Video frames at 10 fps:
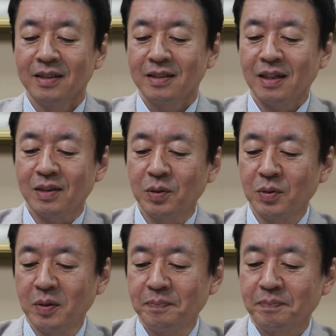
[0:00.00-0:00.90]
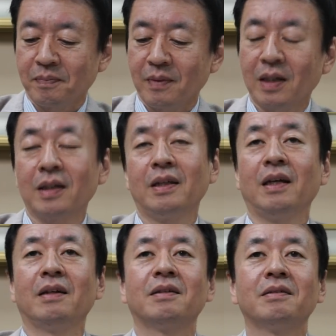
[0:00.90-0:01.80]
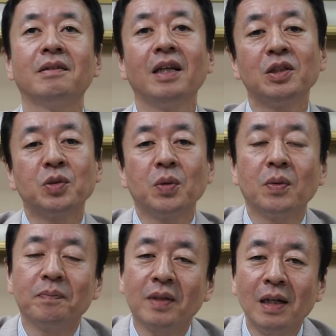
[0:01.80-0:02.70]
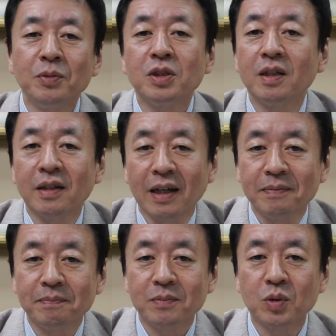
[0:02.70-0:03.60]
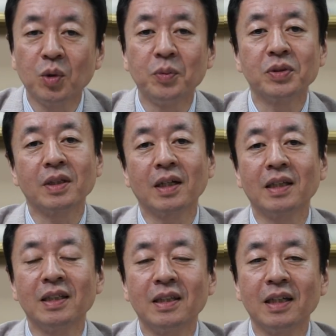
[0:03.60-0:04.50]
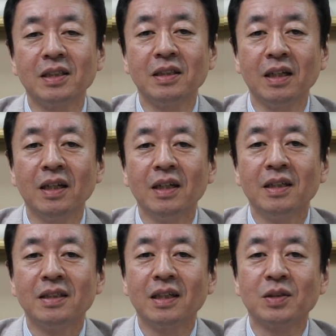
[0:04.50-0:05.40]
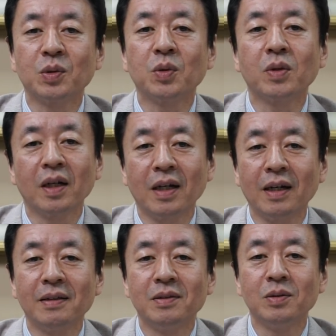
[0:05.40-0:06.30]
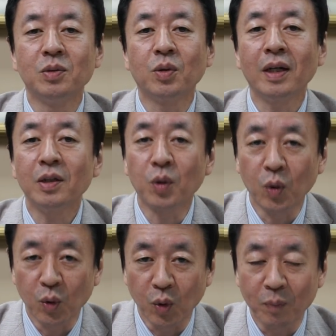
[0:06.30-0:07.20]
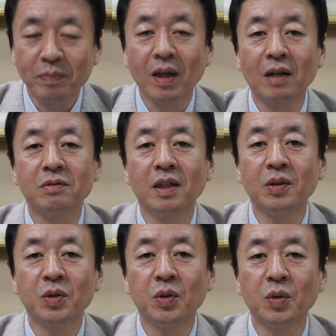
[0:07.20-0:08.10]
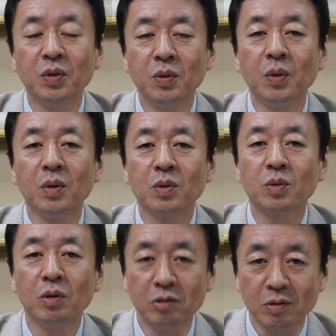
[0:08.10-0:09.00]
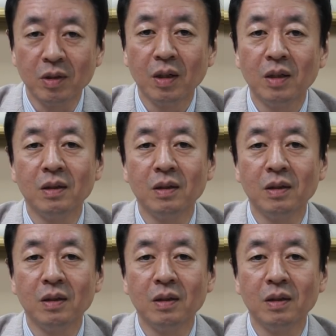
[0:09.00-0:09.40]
さあ、この中で霊障かもしれないと思った方に対して、じゃあそこから逃れる方法、悪霊の憑依を取る